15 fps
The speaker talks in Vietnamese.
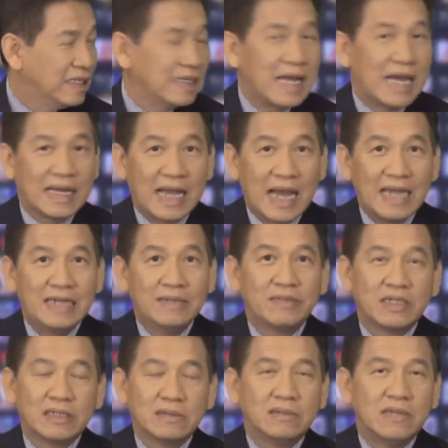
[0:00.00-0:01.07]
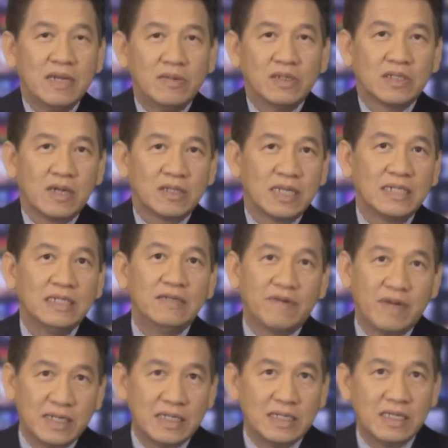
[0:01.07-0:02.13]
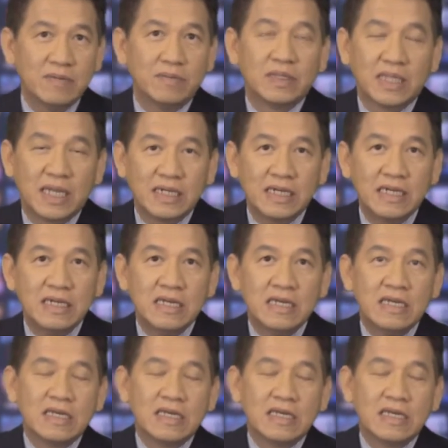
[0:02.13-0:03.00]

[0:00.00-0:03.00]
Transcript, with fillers: thì đại khái là mình nếu mà so sánh như vậy đó thì mình thấy cái